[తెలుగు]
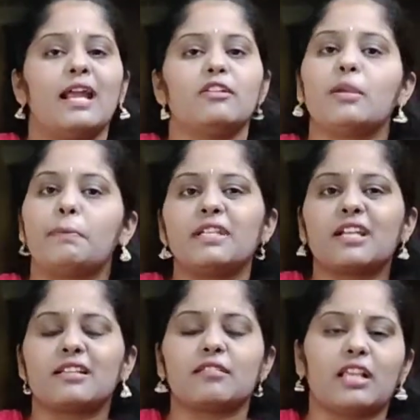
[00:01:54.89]
అండ్ షిప్పింగ్
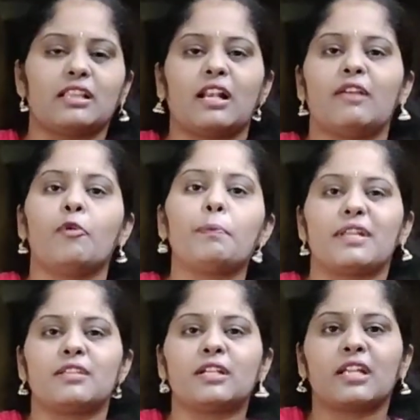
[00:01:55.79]
ఛార్జెస్ అయితే లేవు
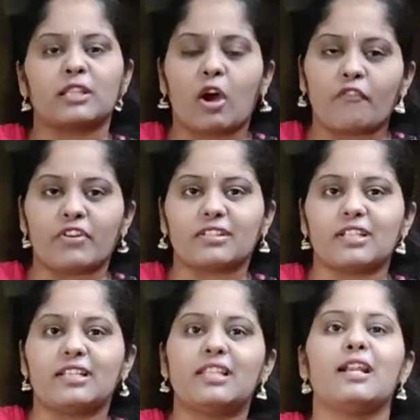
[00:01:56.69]
ప్రెసెంట్ అయితే ఆఫర్స్
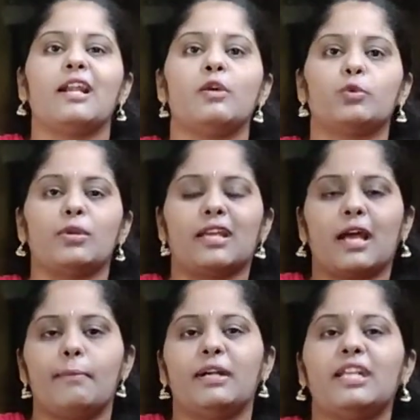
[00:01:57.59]
అనేది రన్ అవుతున్నాయి
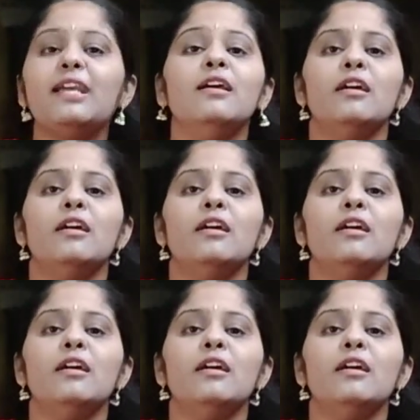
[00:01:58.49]
కాబట్టి